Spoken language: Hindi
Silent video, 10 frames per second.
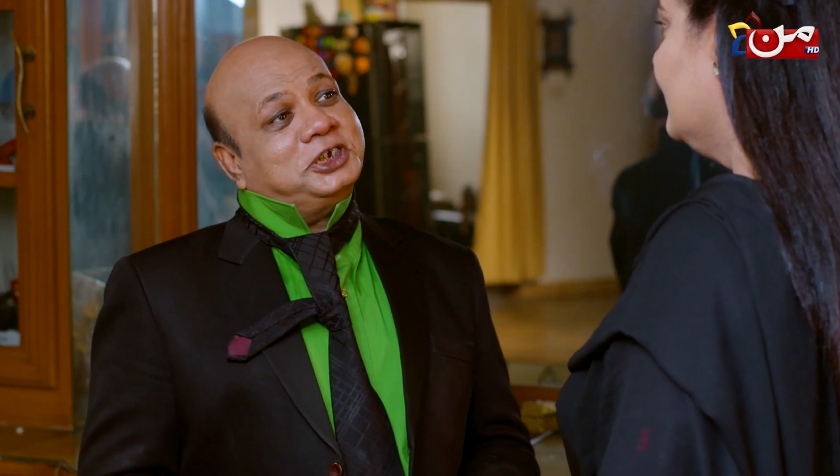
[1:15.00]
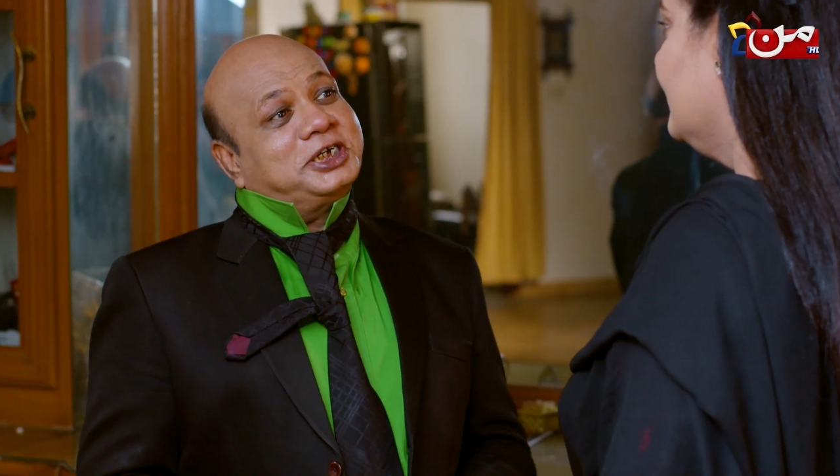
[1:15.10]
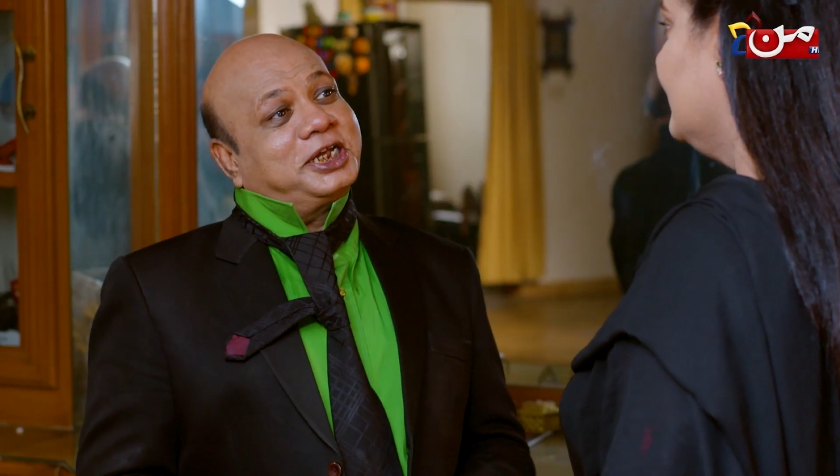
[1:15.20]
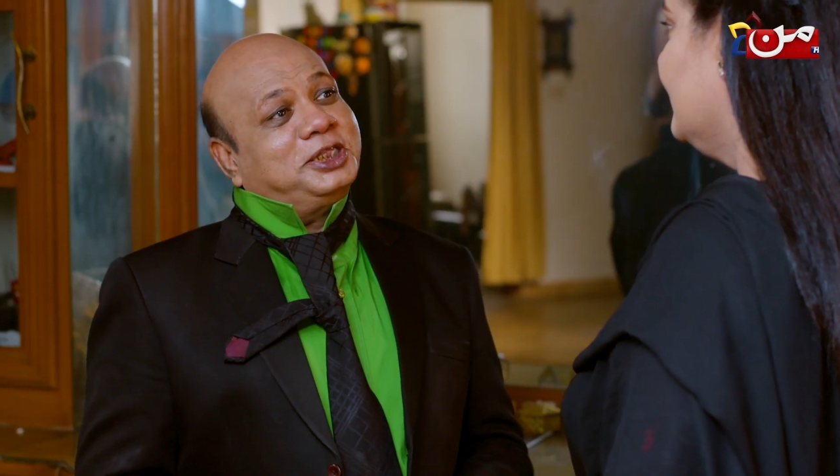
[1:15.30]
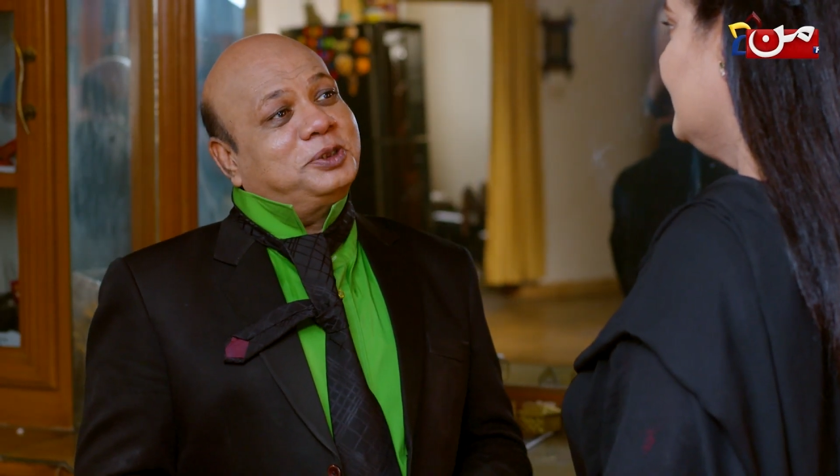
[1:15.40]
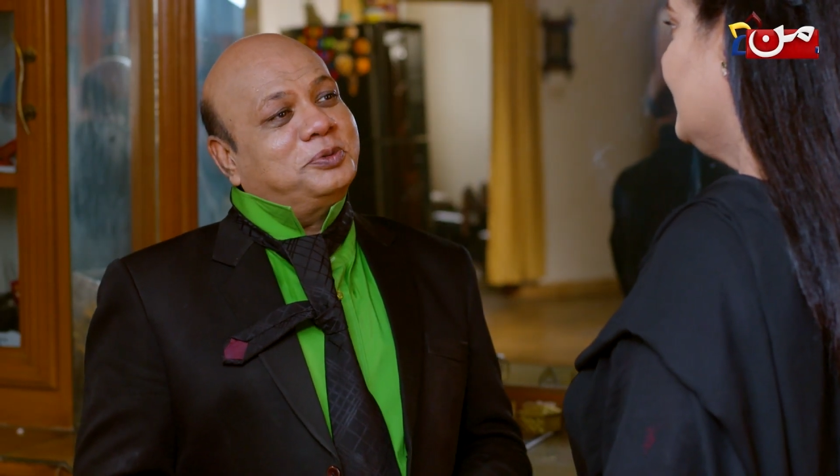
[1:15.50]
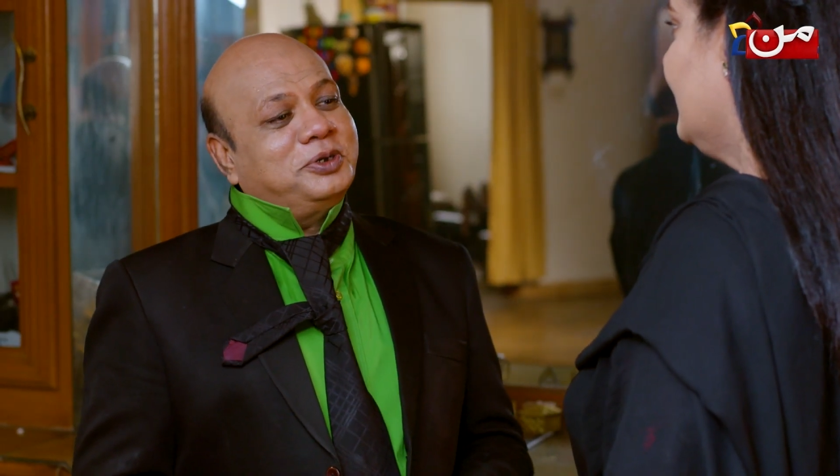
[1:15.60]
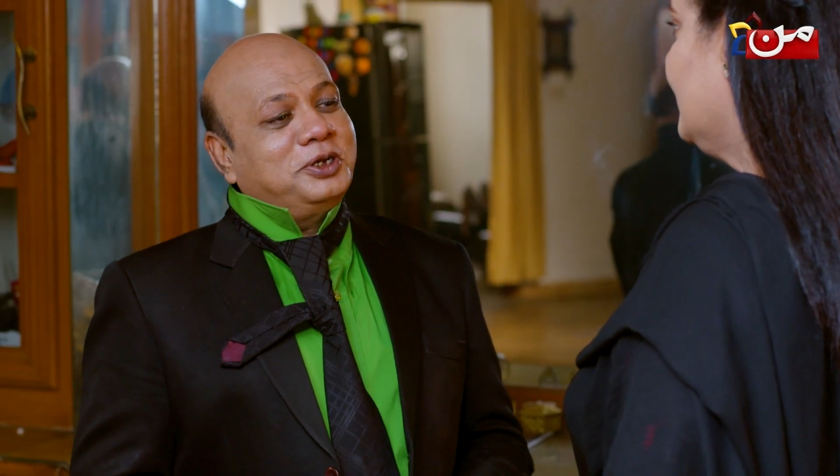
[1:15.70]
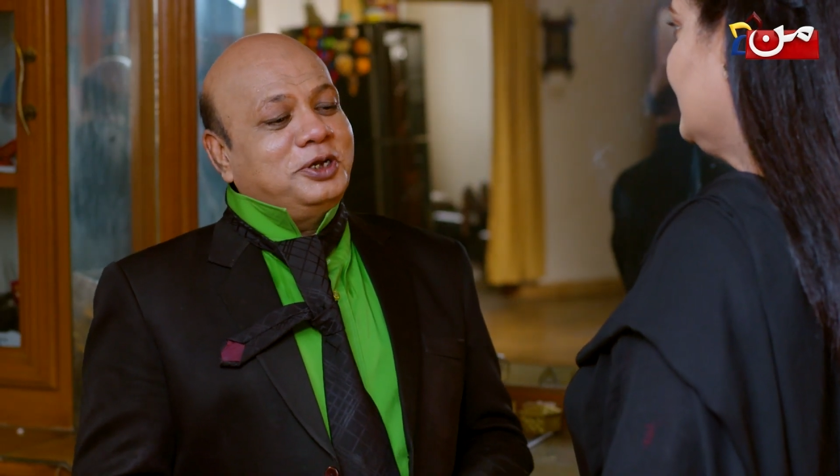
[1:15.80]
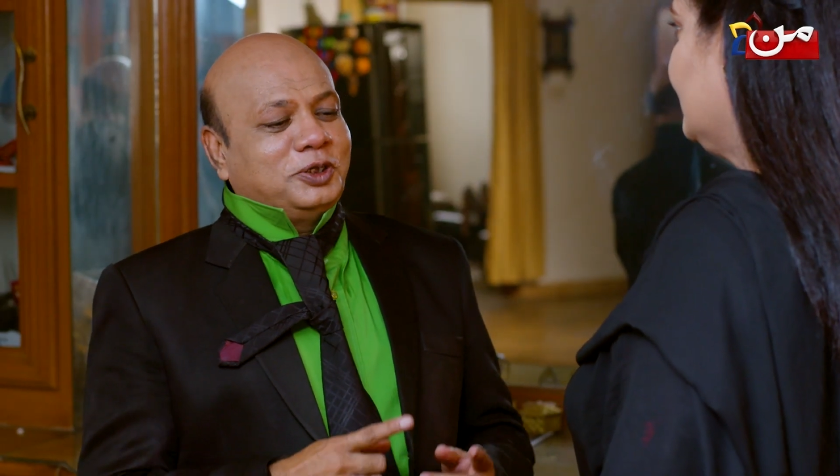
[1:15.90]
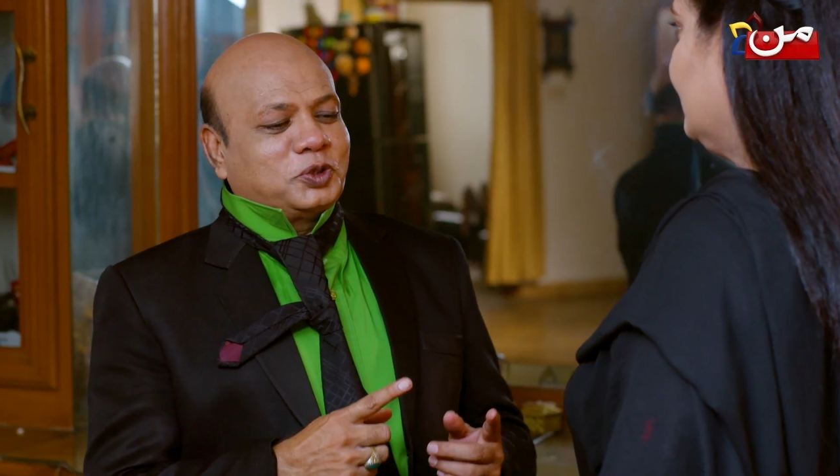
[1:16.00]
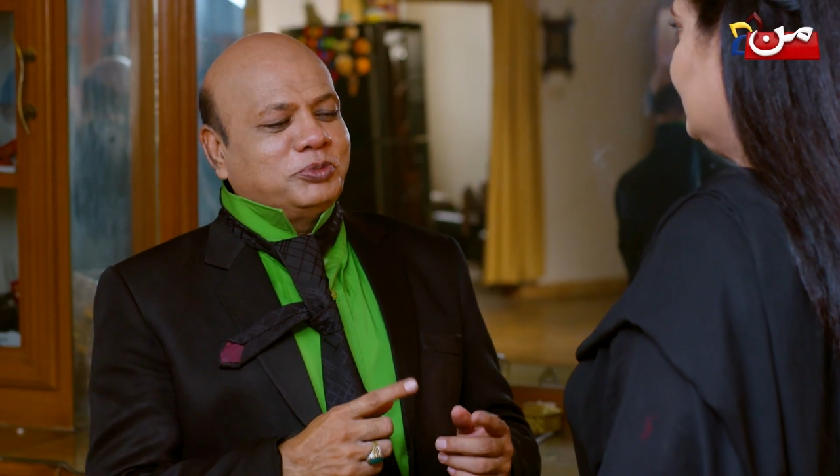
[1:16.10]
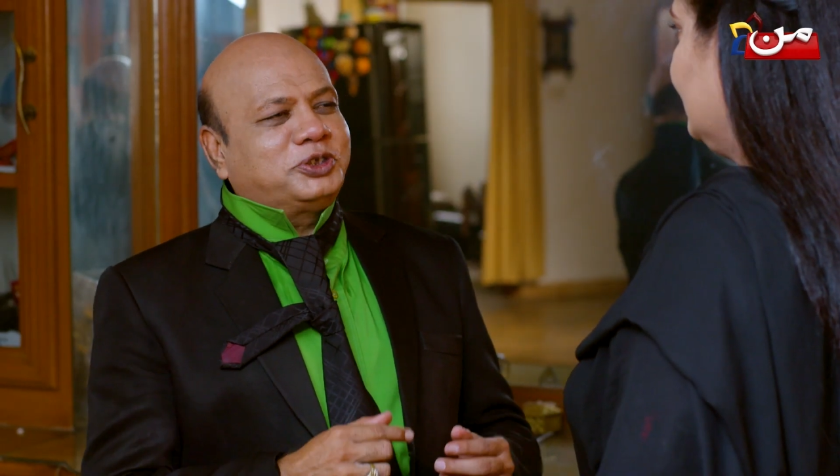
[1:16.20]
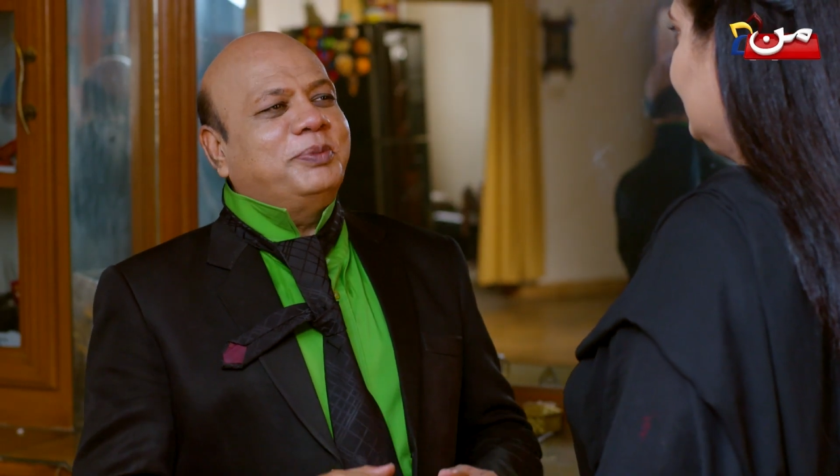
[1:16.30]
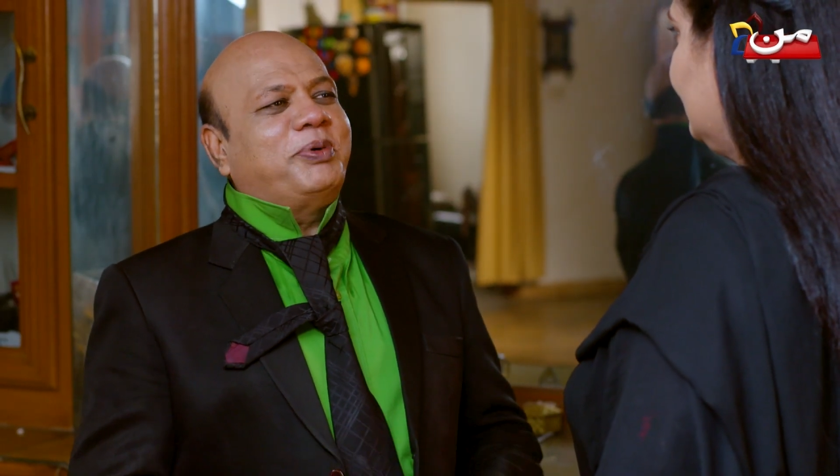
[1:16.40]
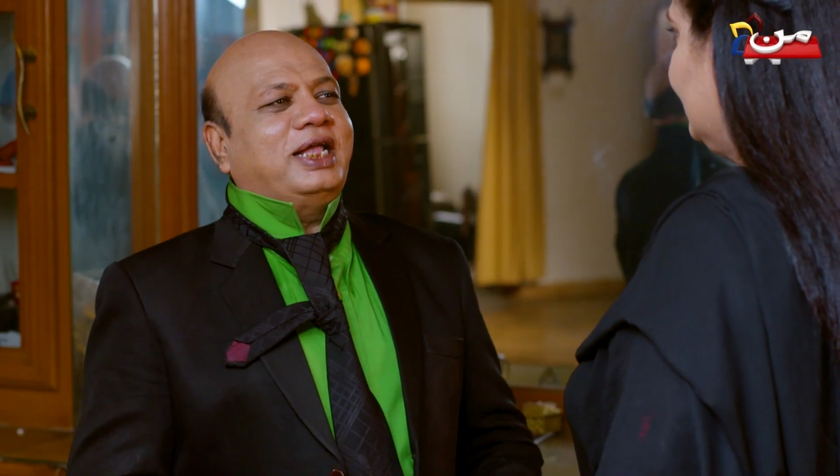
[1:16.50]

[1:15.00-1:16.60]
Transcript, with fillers: सीढ़ी खरीद लूँ तुमसे